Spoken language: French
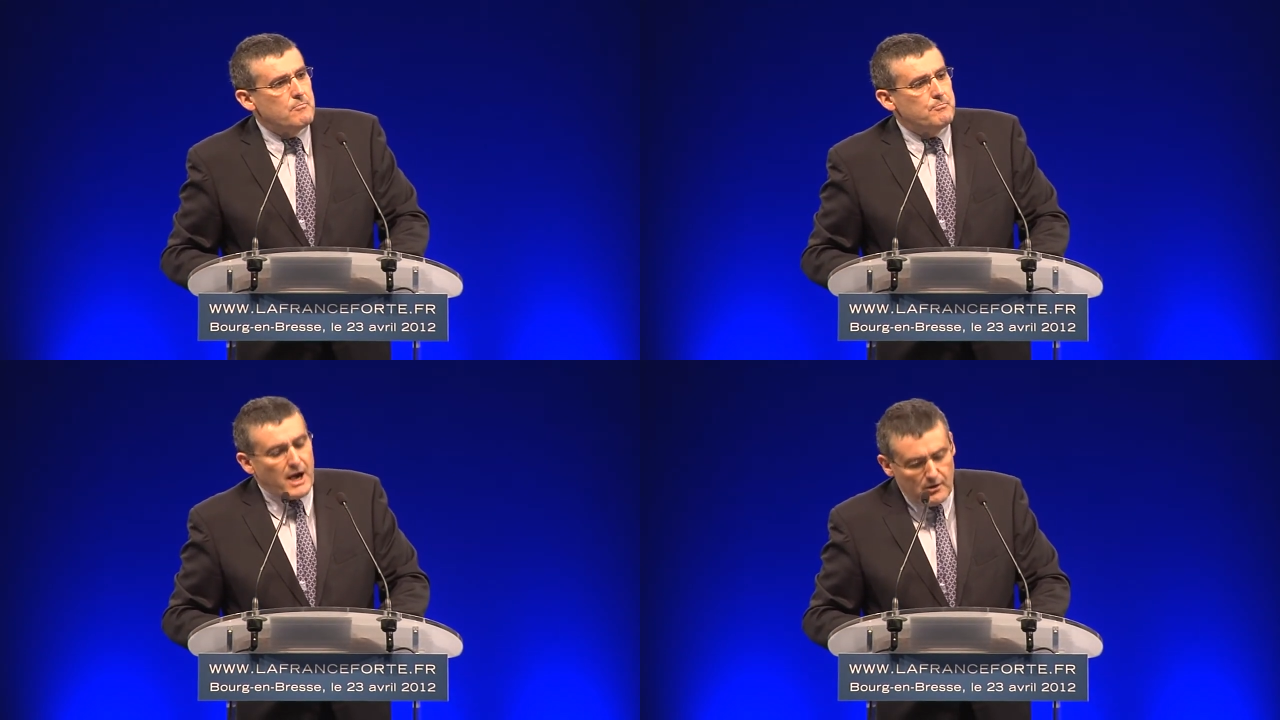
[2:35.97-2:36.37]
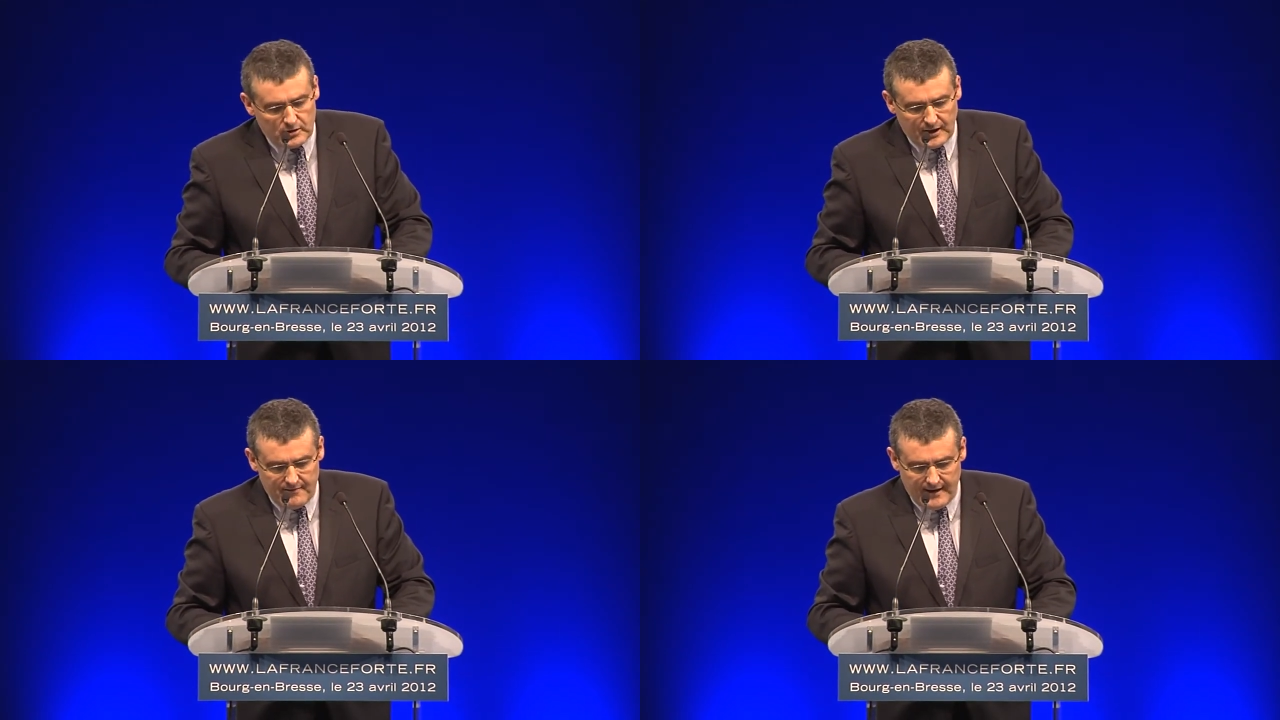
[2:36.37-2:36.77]
par le
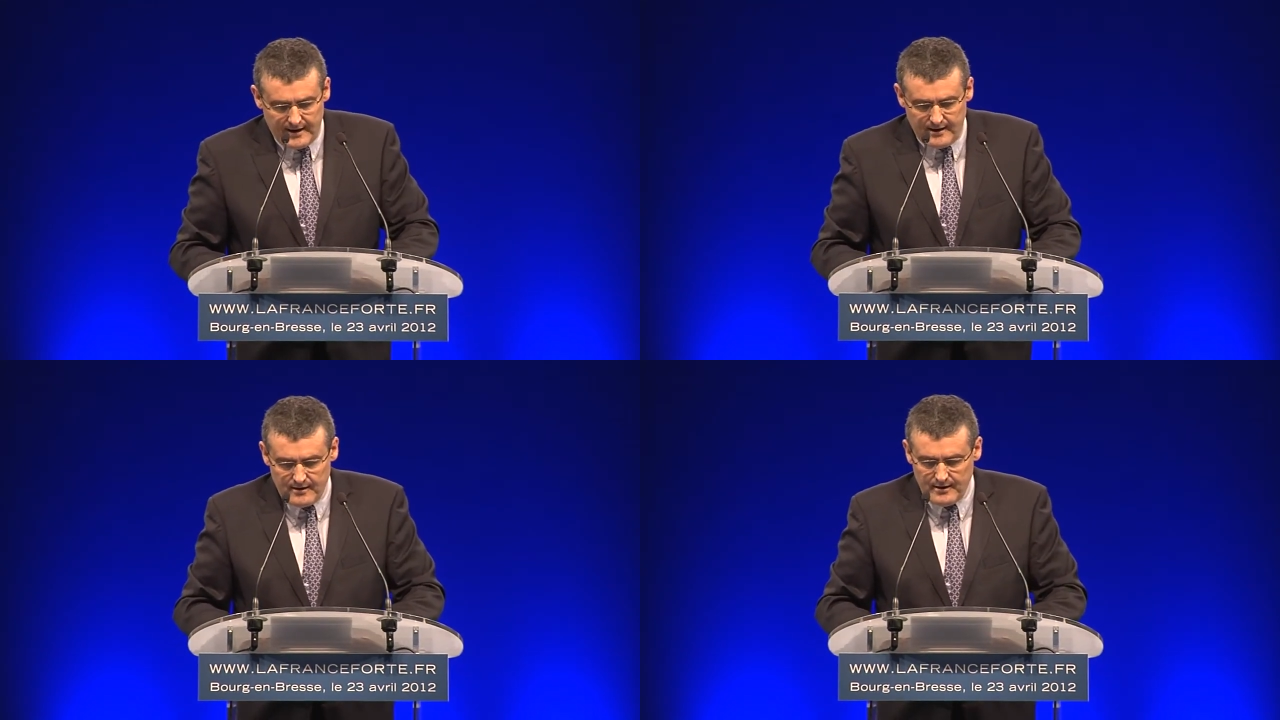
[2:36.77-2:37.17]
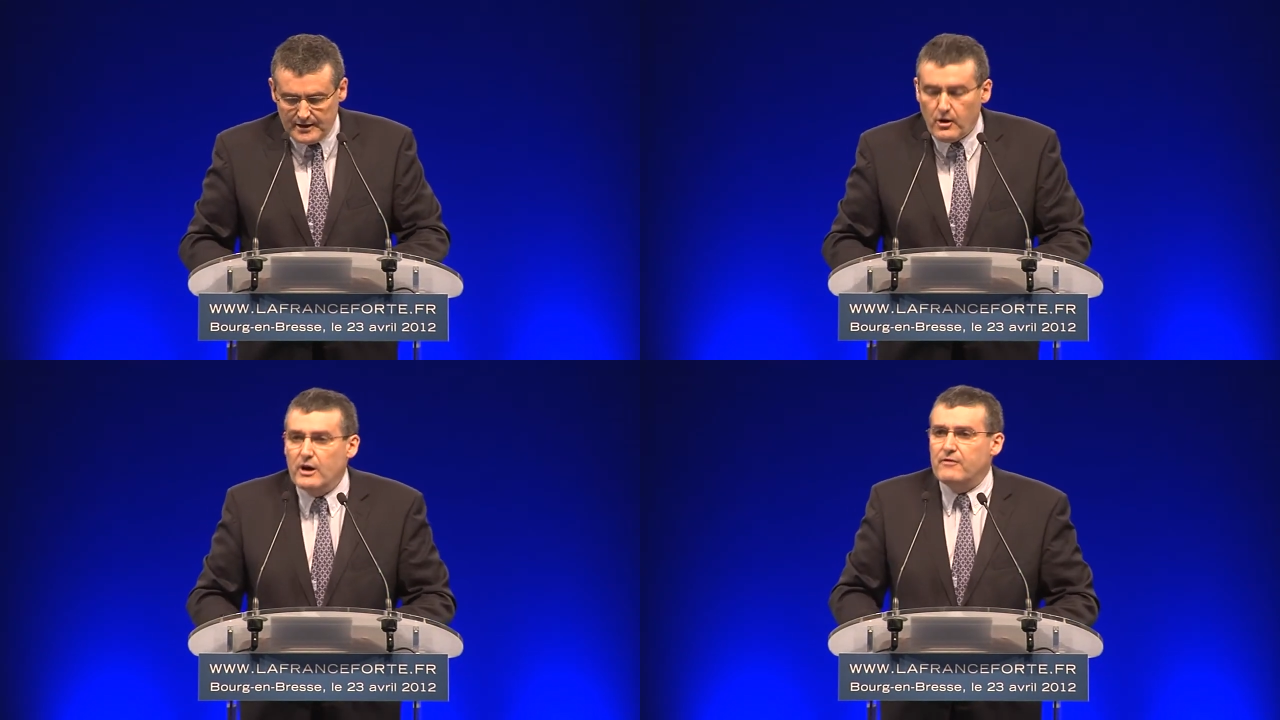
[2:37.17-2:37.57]
travail et
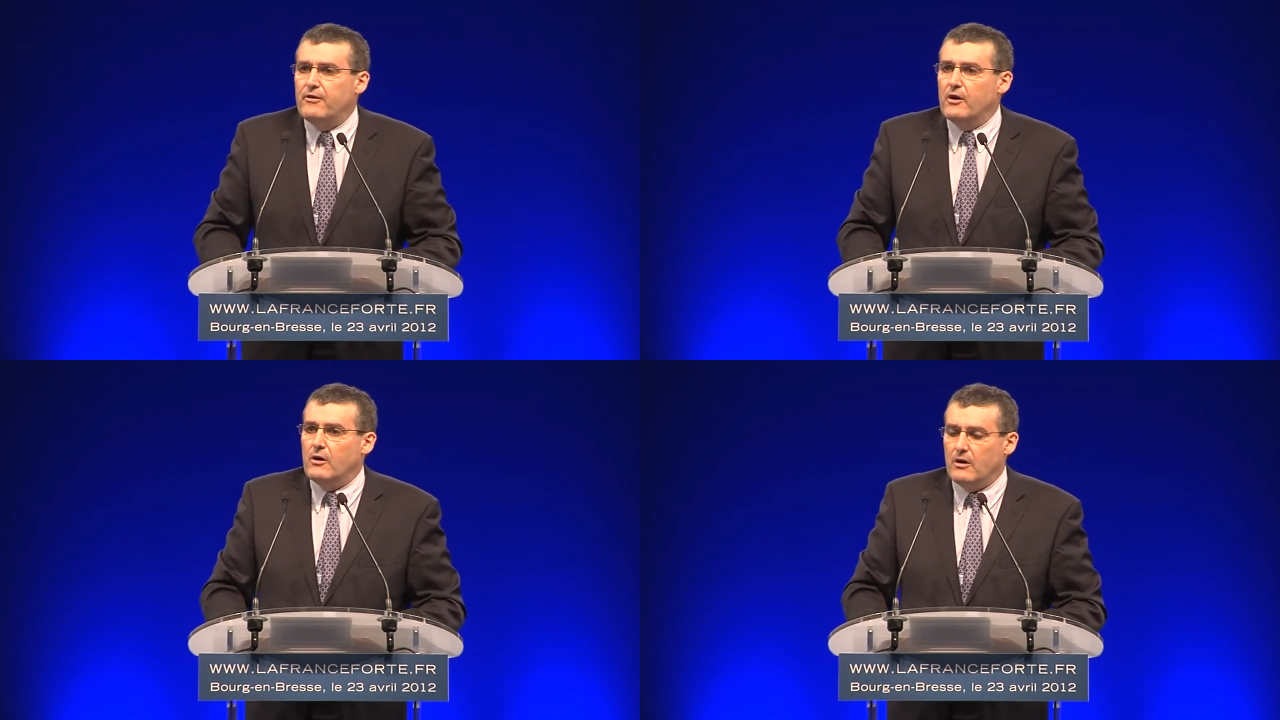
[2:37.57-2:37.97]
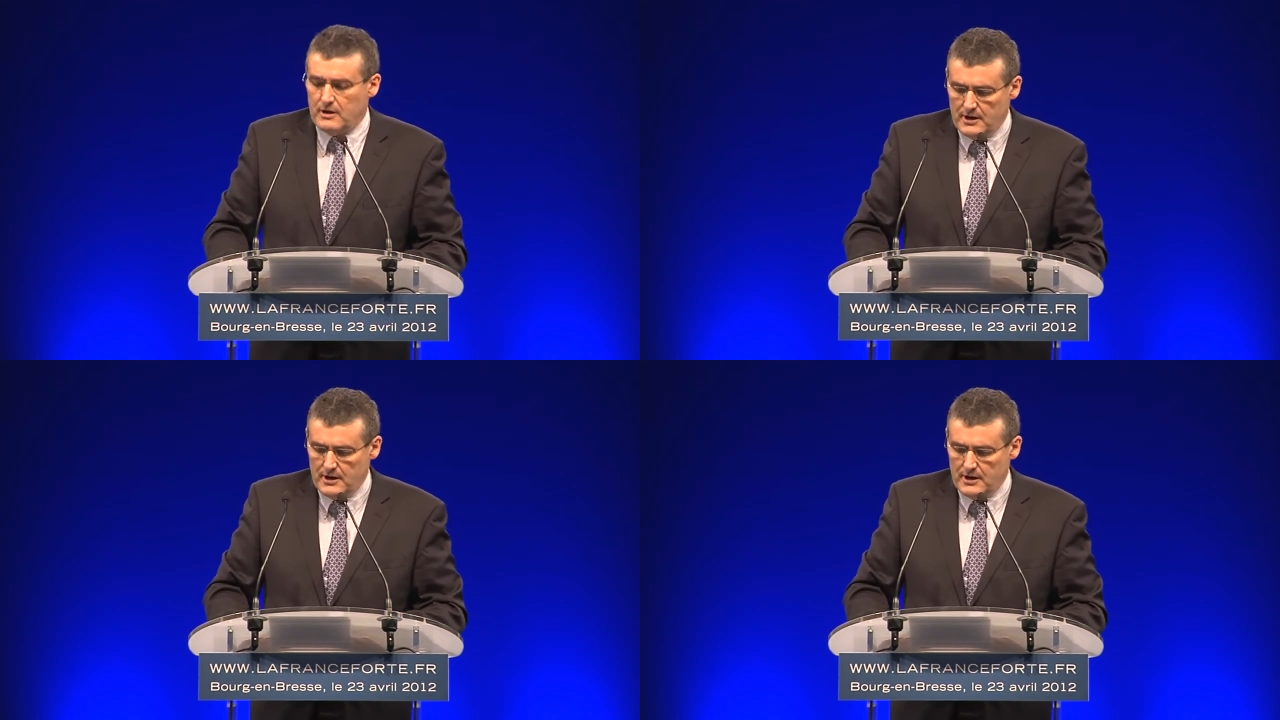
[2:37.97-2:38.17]
dans l'effort,